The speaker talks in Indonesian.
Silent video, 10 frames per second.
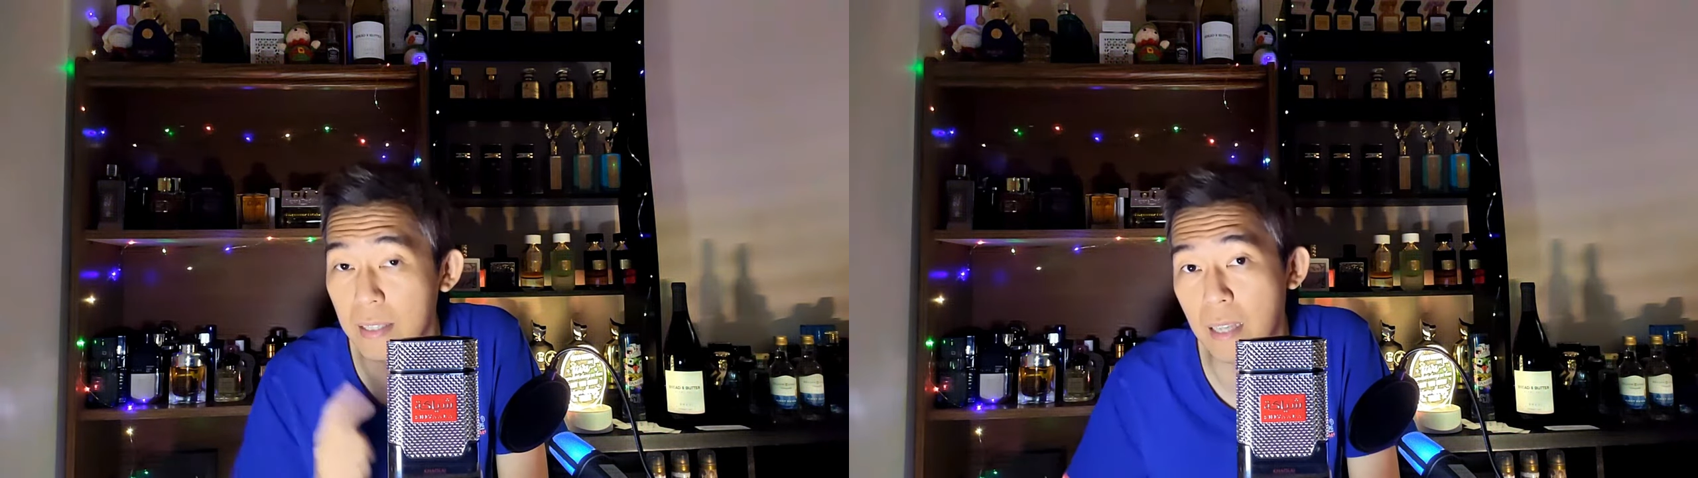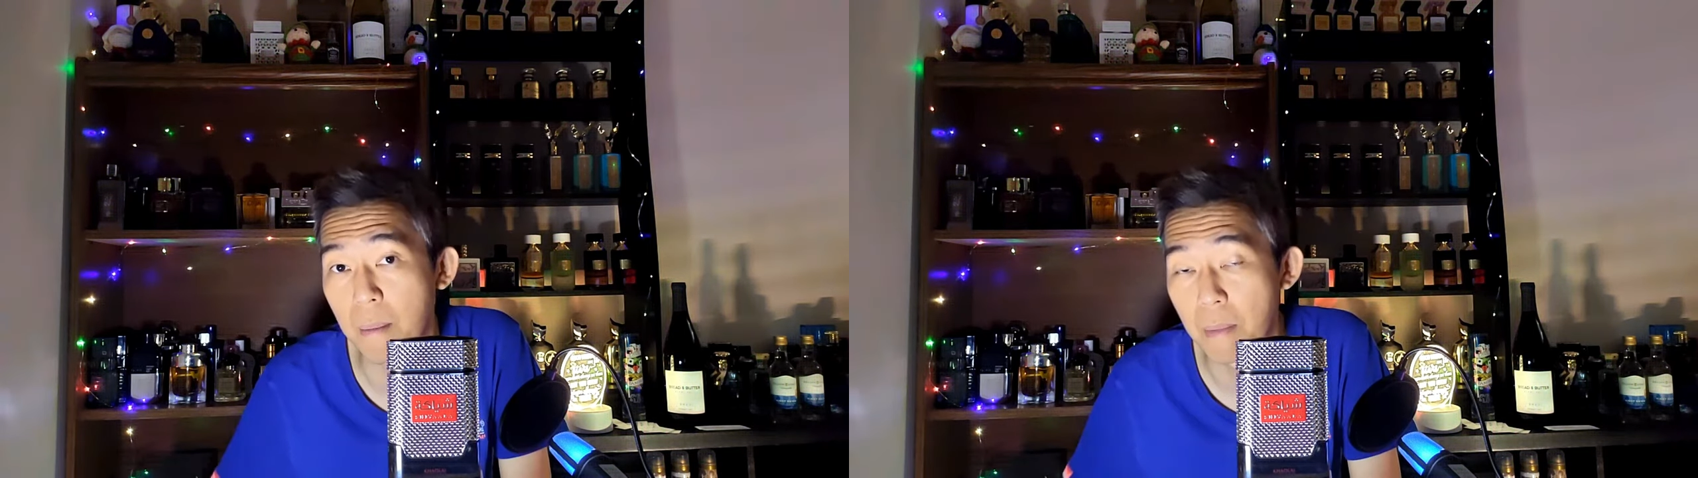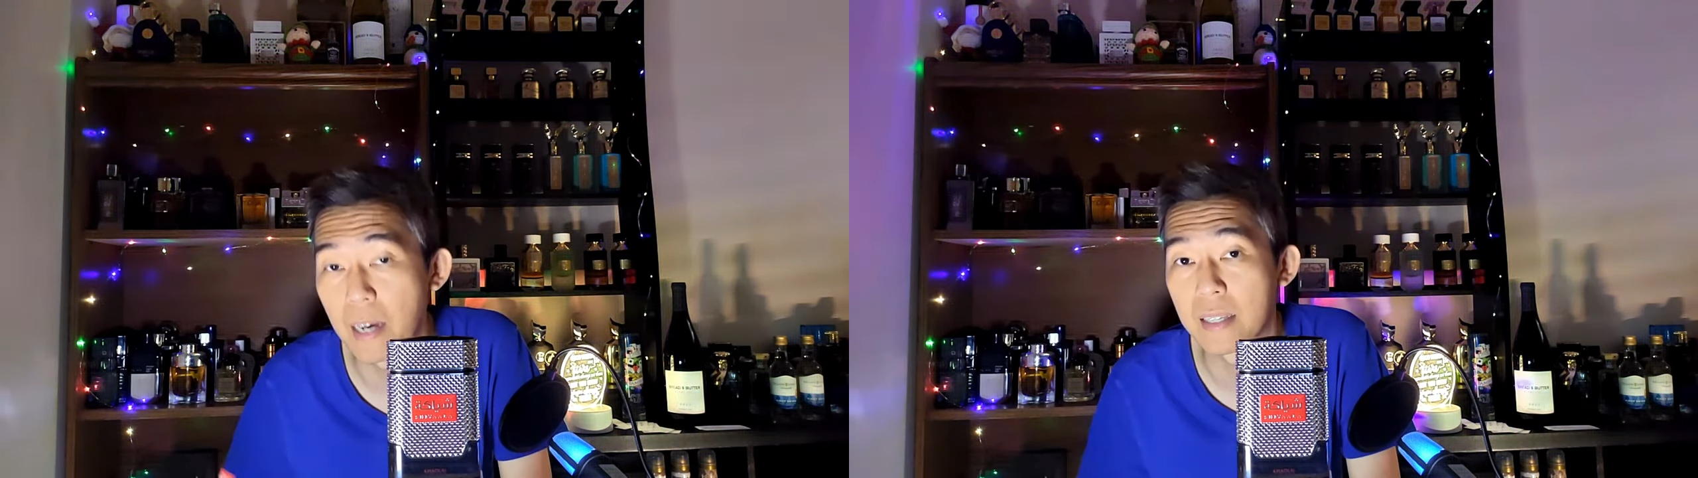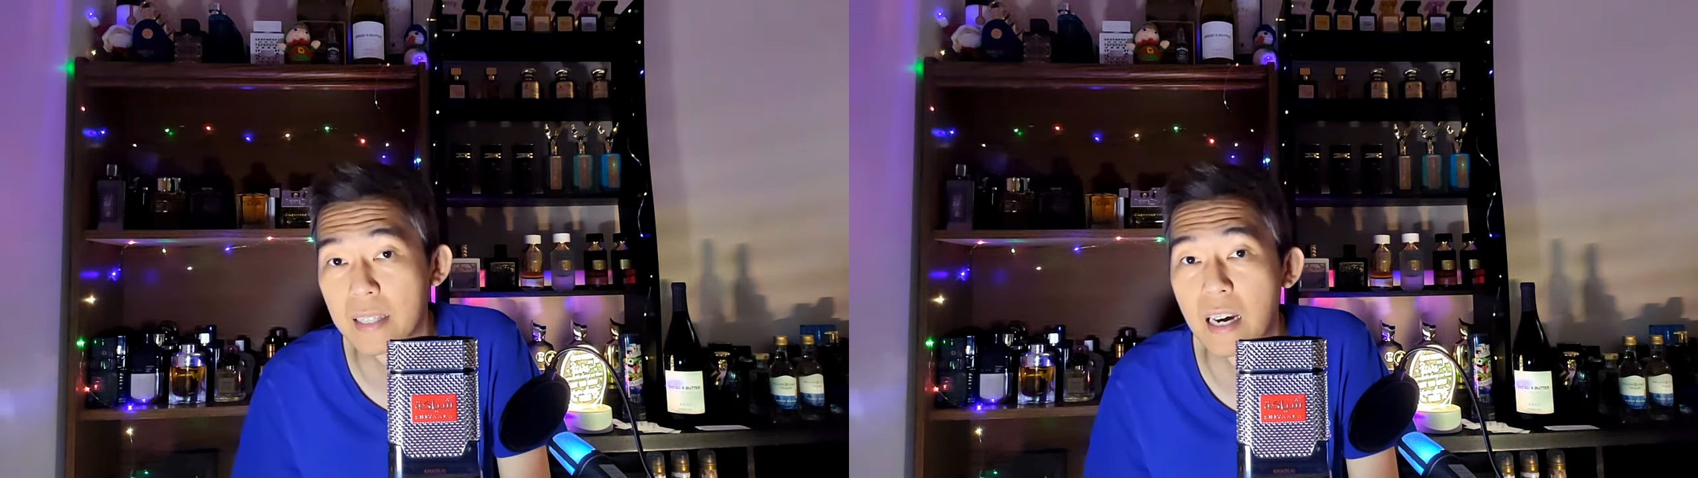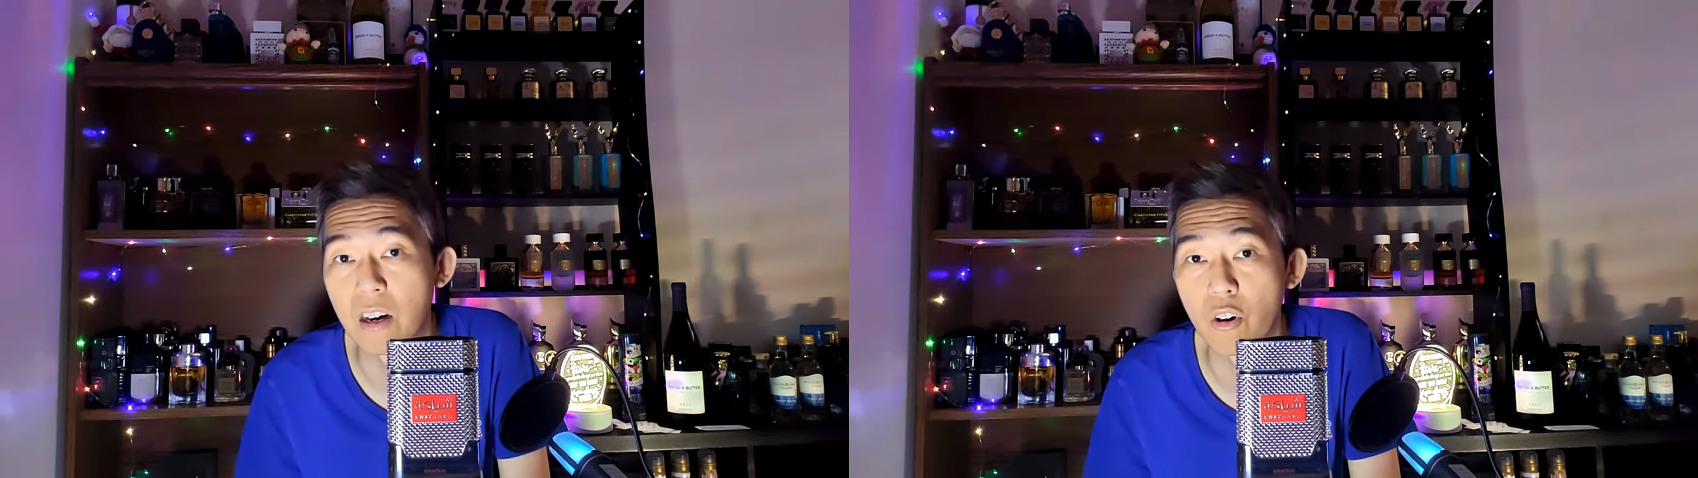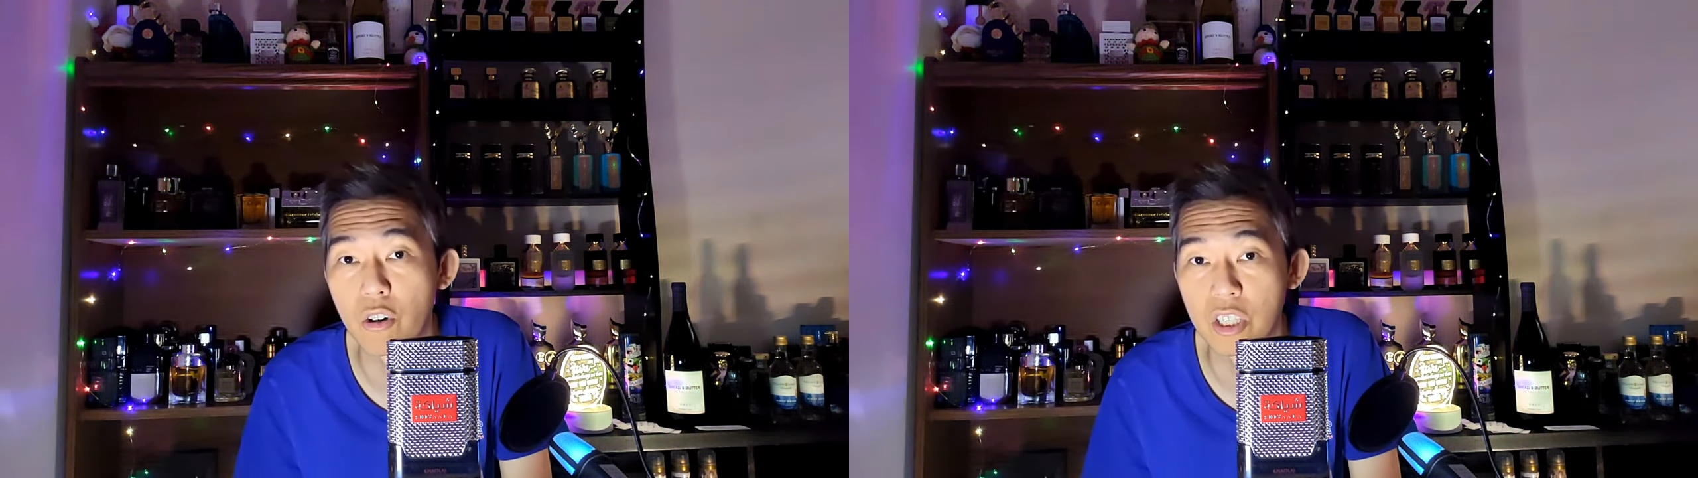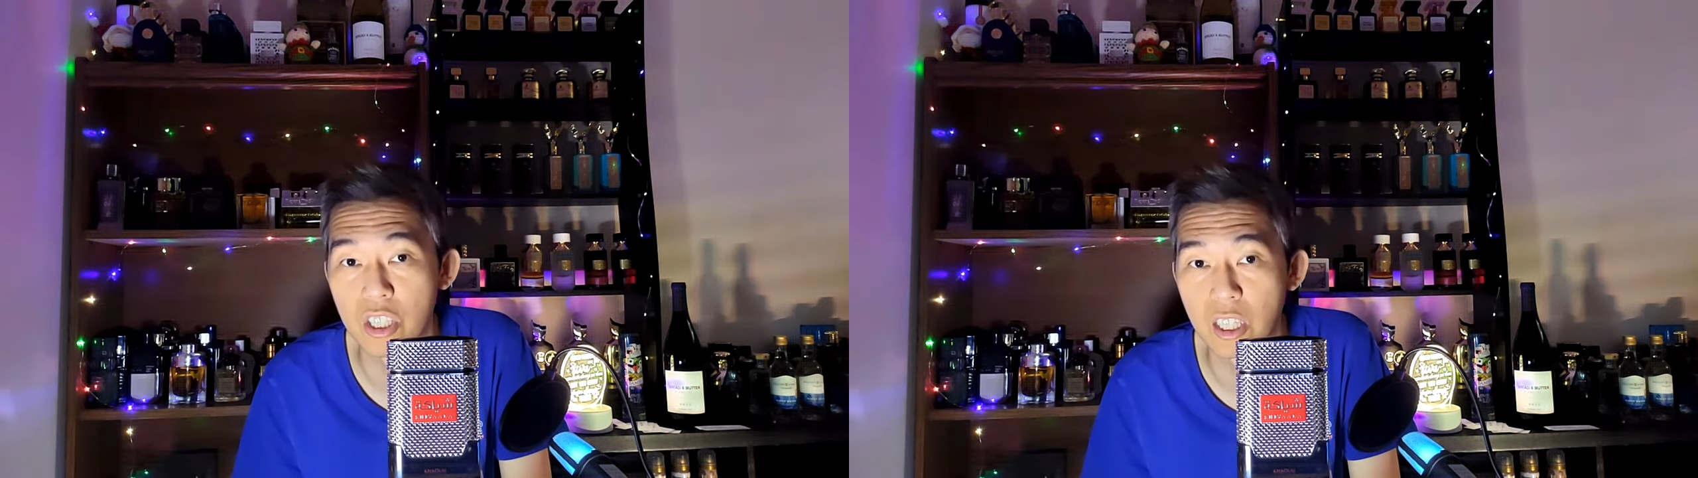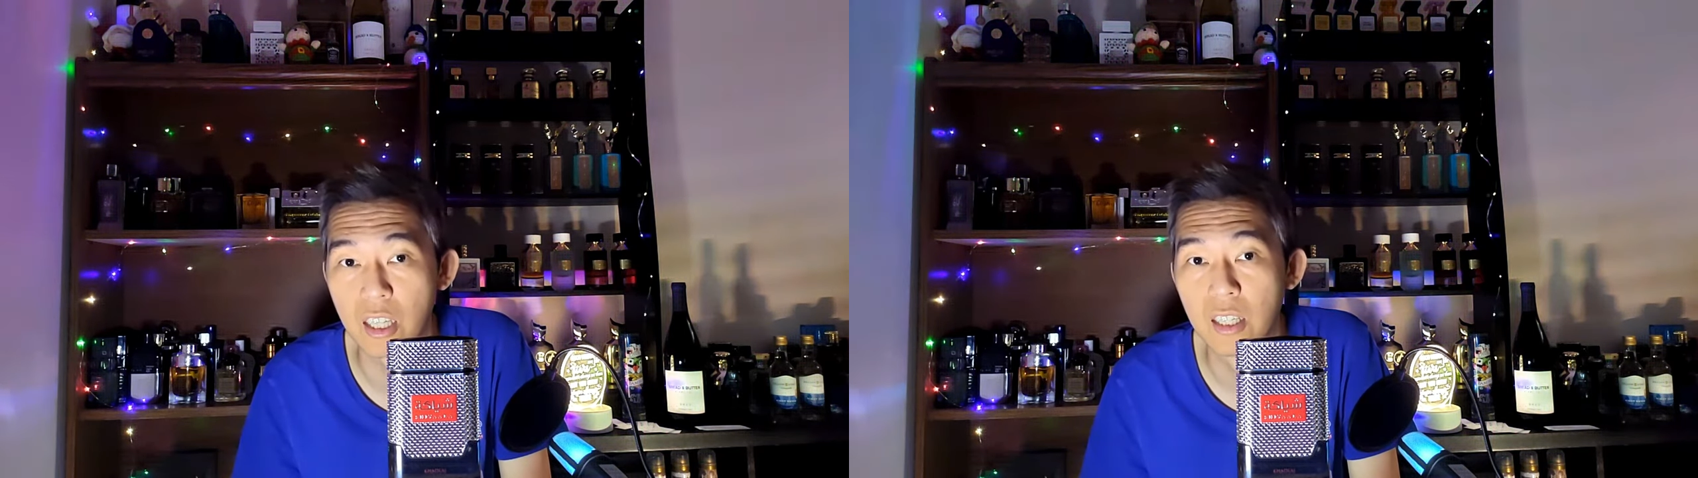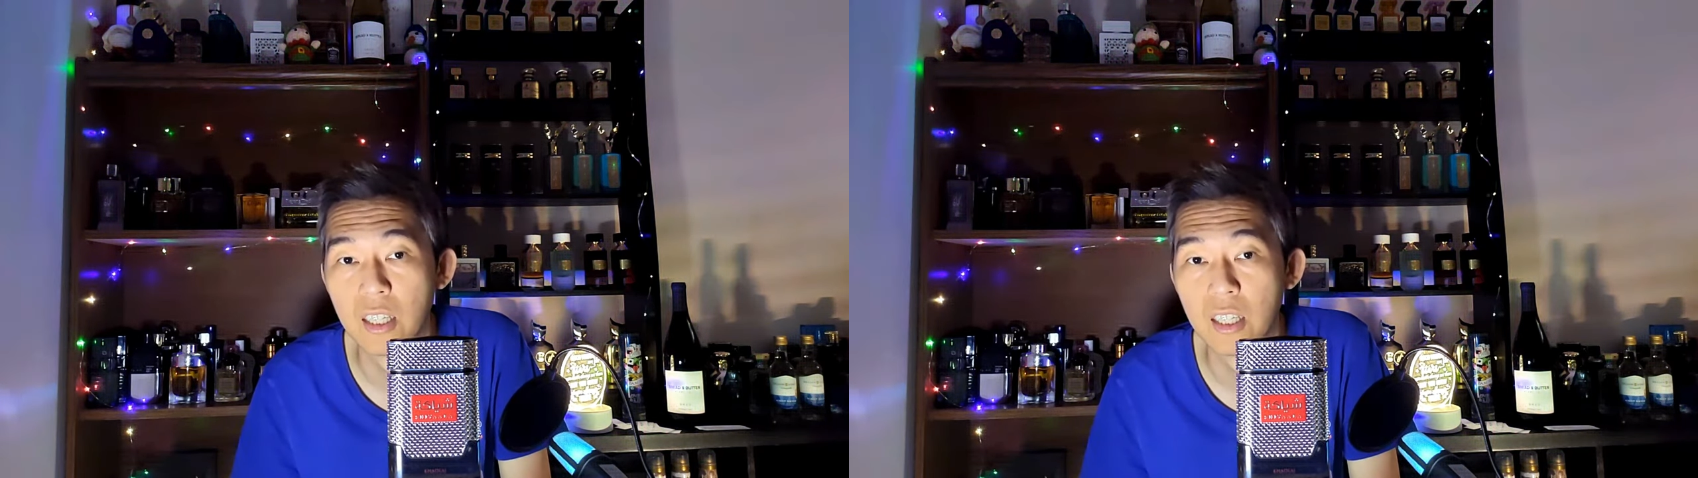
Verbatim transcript: sama yang original.